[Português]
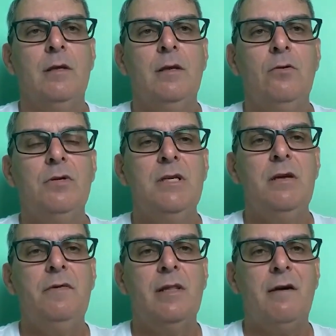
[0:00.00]

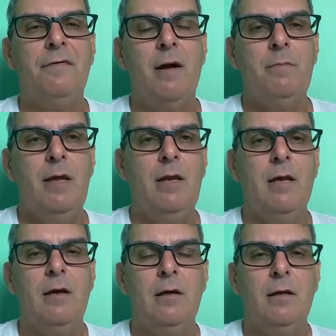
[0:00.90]
Inclusive, na
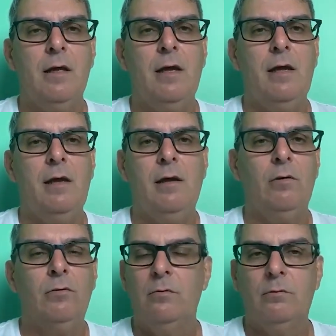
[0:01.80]
família, é,
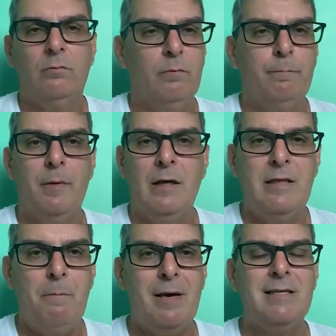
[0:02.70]

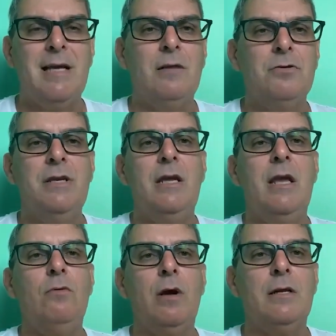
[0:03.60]
antepassados,
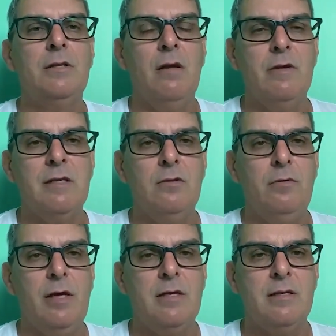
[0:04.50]
ninguém nunca teve essa
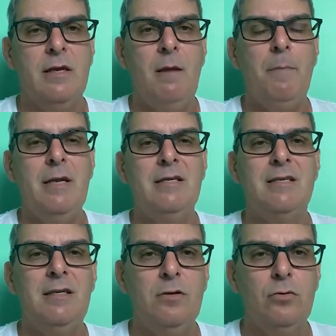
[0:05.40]
doença, nem
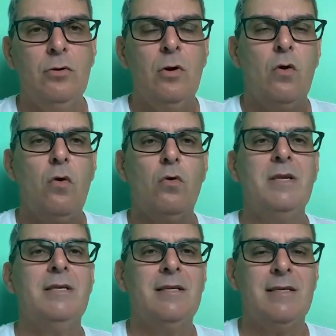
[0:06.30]
parecido com o
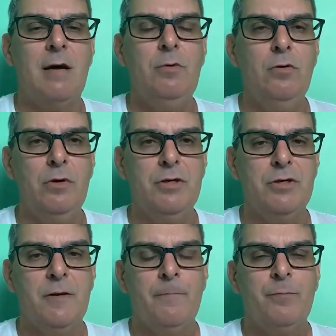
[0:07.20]
que se sabe
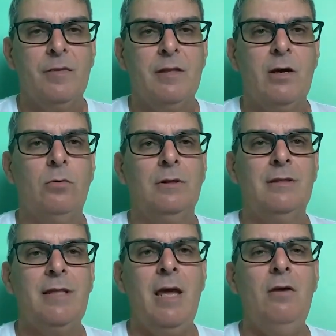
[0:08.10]
hoje. Então,
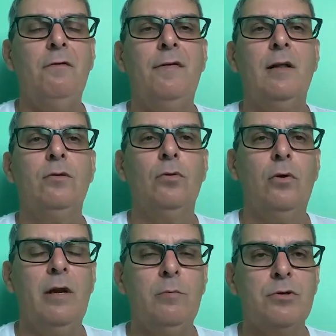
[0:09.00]
tem um
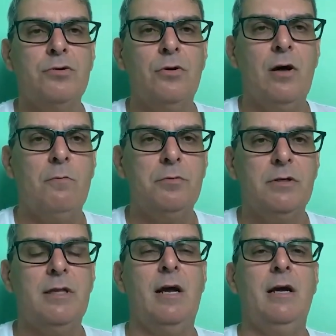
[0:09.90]
fator emocional
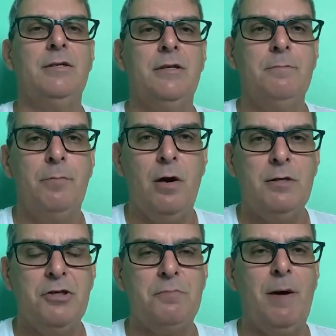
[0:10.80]
por trás que
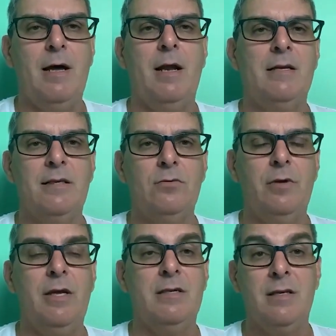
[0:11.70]
pode disparar essa
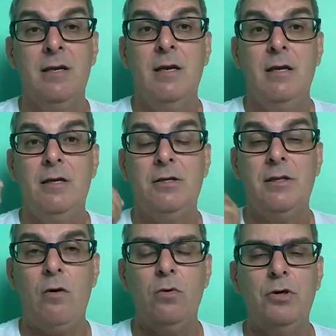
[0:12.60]
doença, que
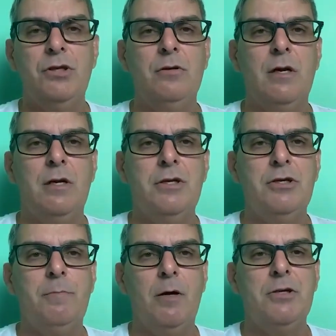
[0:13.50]
está contido na
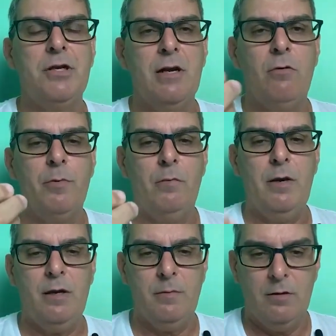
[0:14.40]
gente pode gerar um
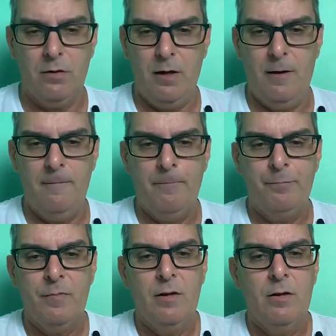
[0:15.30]
problema, ok?
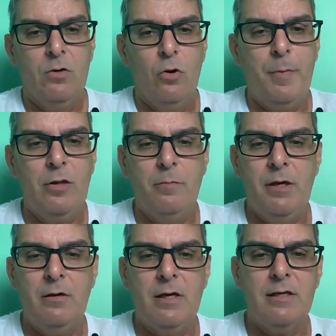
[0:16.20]
O
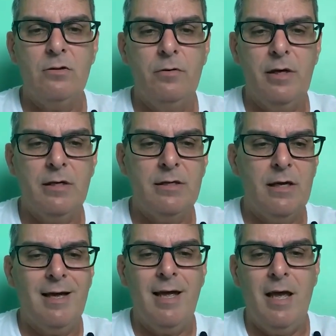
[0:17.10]
predomínio dessa
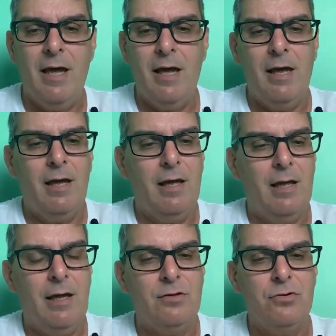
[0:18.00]
doença é,
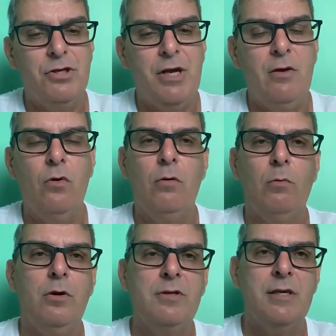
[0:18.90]
é sugere
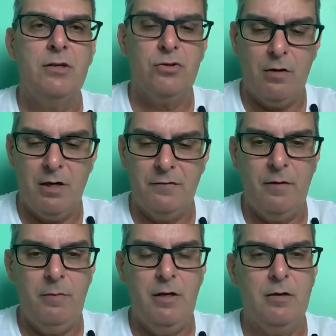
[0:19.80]
hormônios sexuais
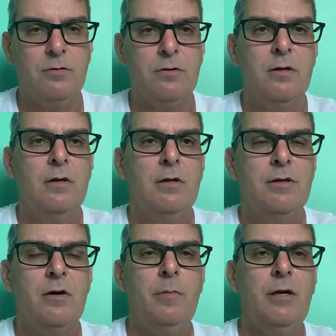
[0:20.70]
femininos,
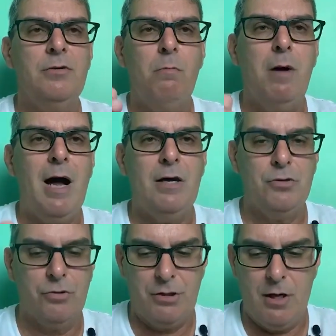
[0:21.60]
geralmente
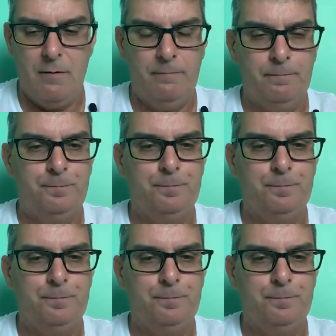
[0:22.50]
baixos, tá?